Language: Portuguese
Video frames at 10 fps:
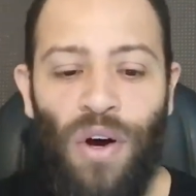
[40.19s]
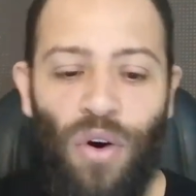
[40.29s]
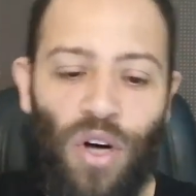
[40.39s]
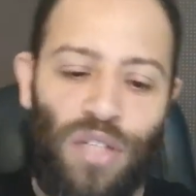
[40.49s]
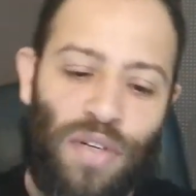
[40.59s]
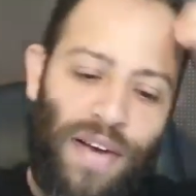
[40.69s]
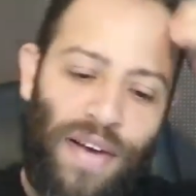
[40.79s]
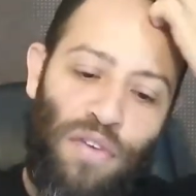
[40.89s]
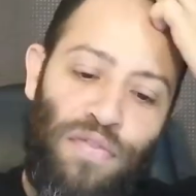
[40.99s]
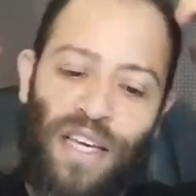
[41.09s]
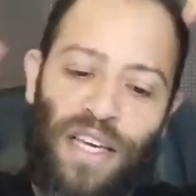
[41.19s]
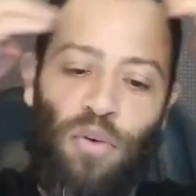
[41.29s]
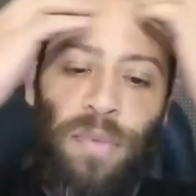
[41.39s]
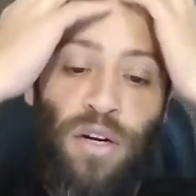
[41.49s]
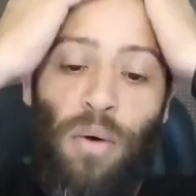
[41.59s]
Hoje você vai conferir aqui
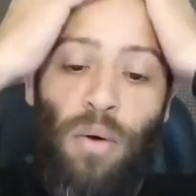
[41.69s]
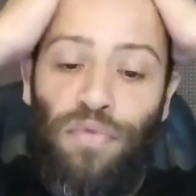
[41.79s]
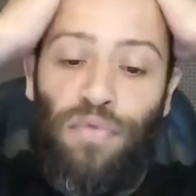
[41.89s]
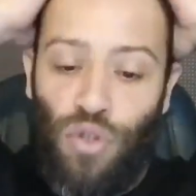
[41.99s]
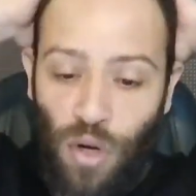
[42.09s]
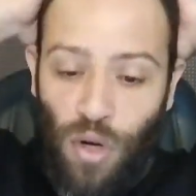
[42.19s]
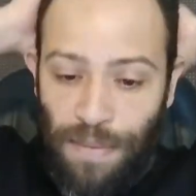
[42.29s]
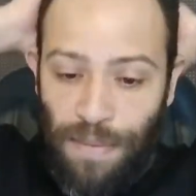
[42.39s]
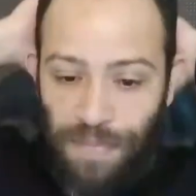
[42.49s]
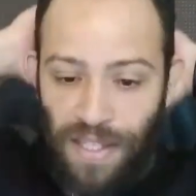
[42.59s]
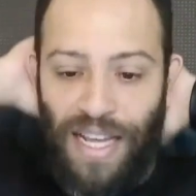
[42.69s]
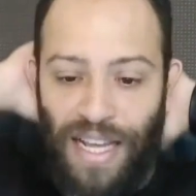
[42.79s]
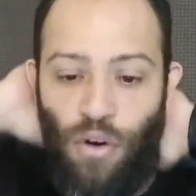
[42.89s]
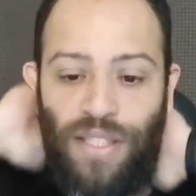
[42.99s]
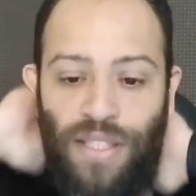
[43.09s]
comigo como funciona esse
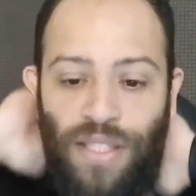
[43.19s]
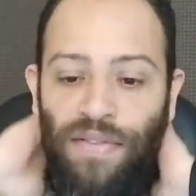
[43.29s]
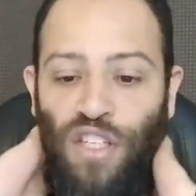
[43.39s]
negócio da venda de